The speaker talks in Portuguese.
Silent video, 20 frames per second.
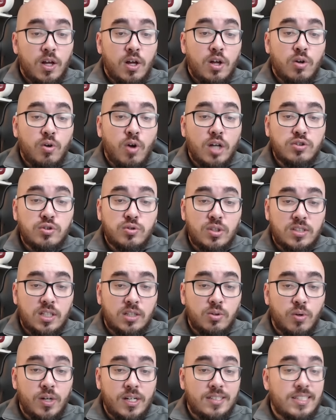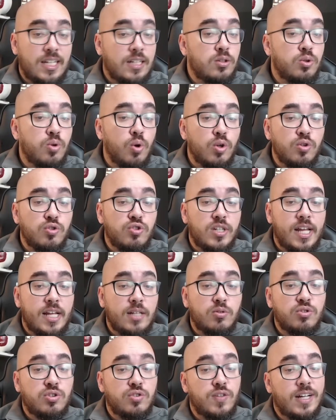Nossos torcedores têm todo o
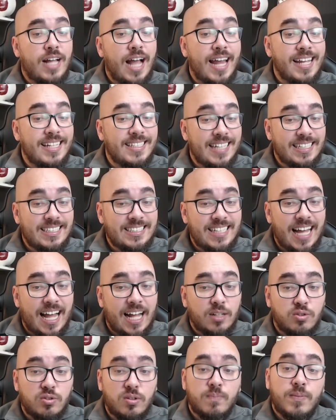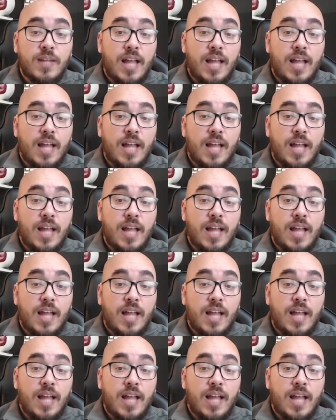direito de ficarem chateados,